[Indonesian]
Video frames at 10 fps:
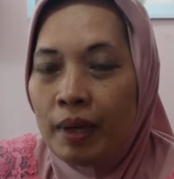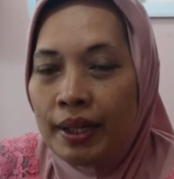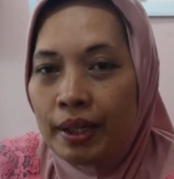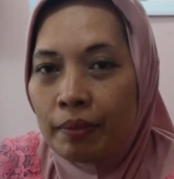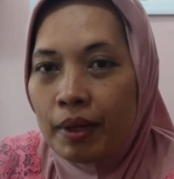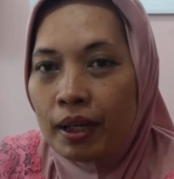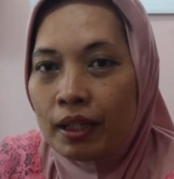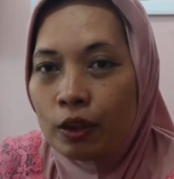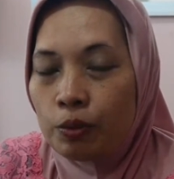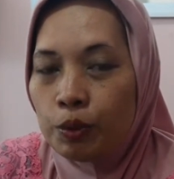Banyak
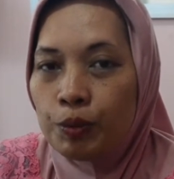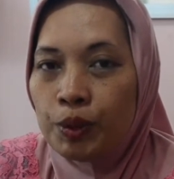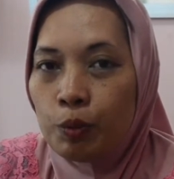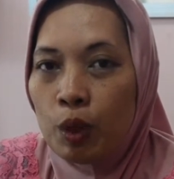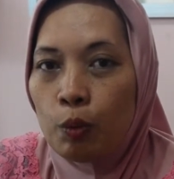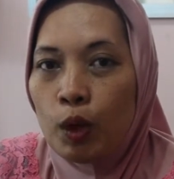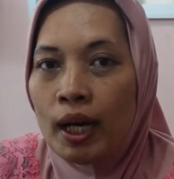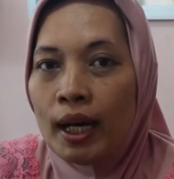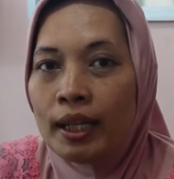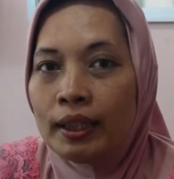makan konsumsi
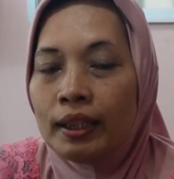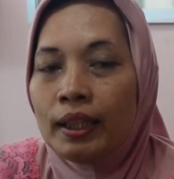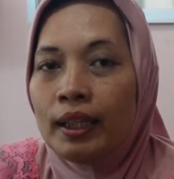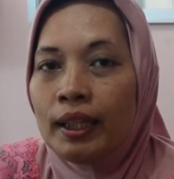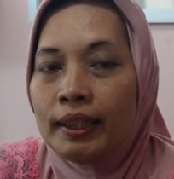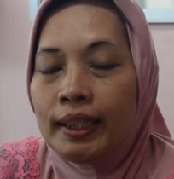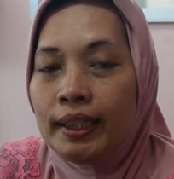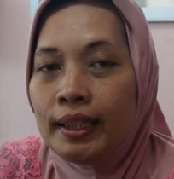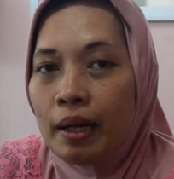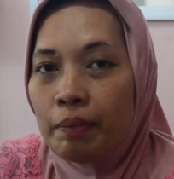buah-buahan,
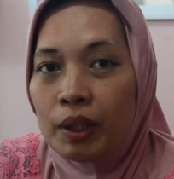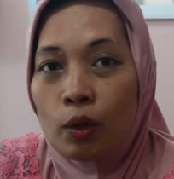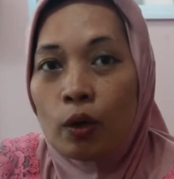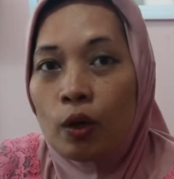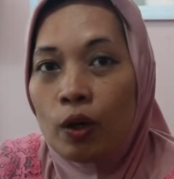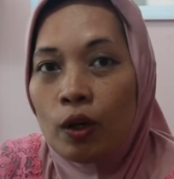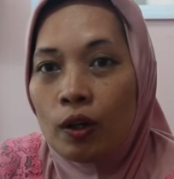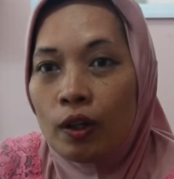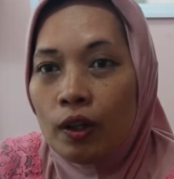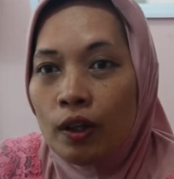tidak merokok,
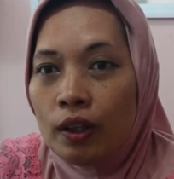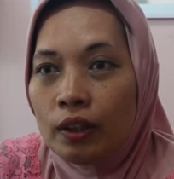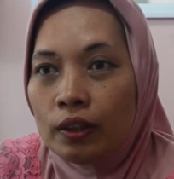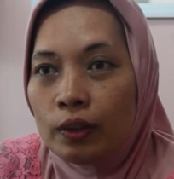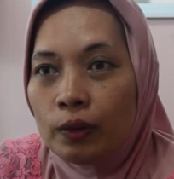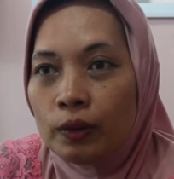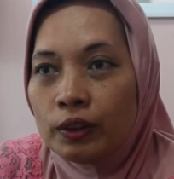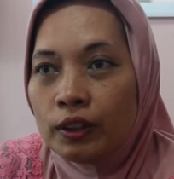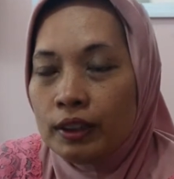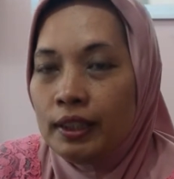
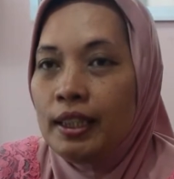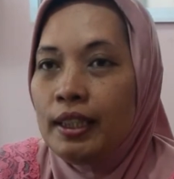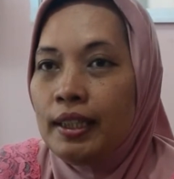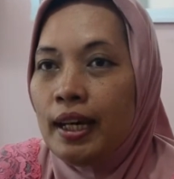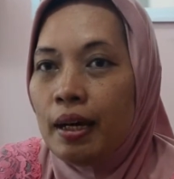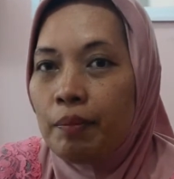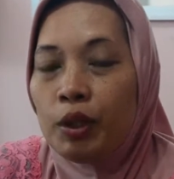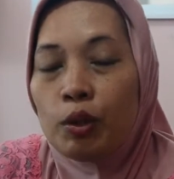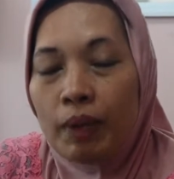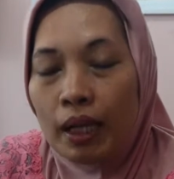terus tidak
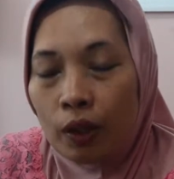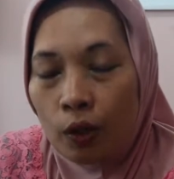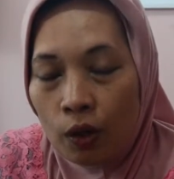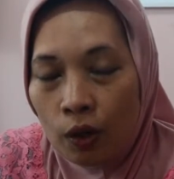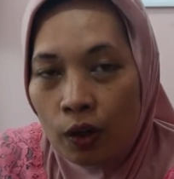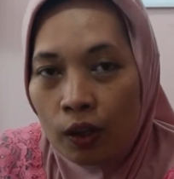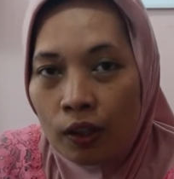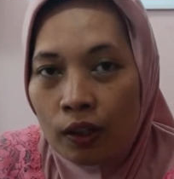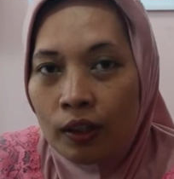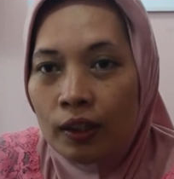minum
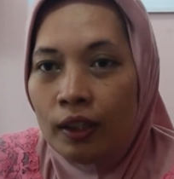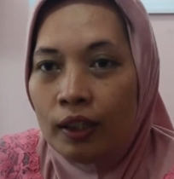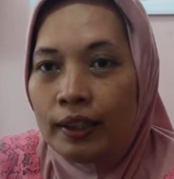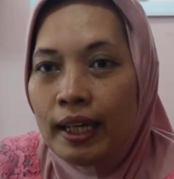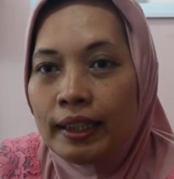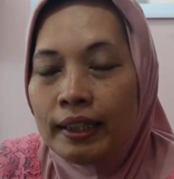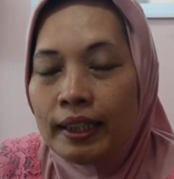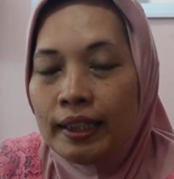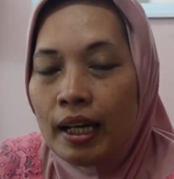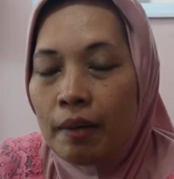alkohol dan
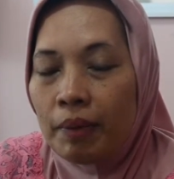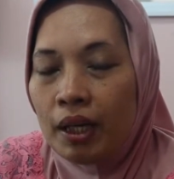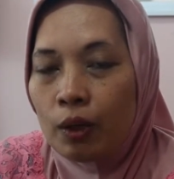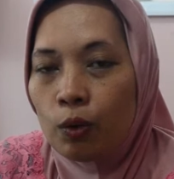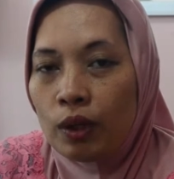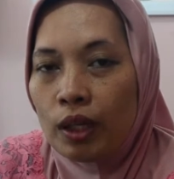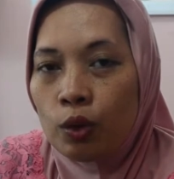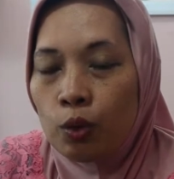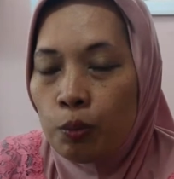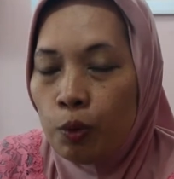tidak
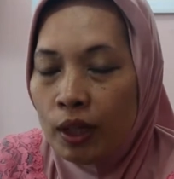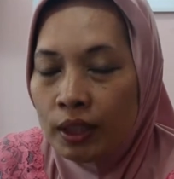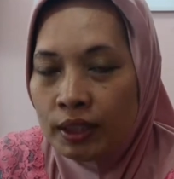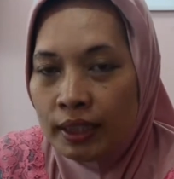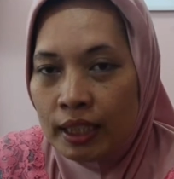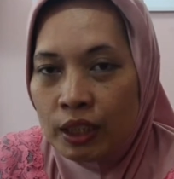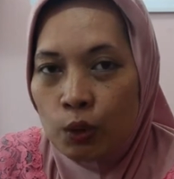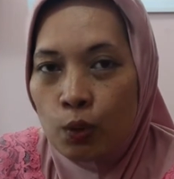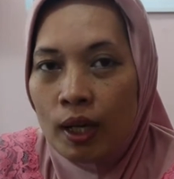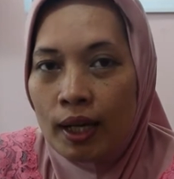melakukan hubungan
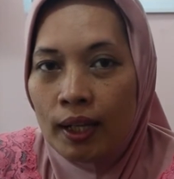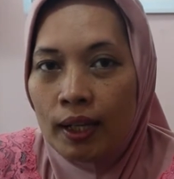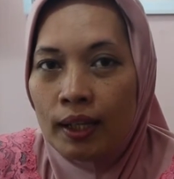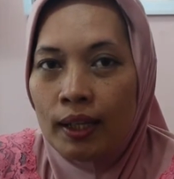seksual.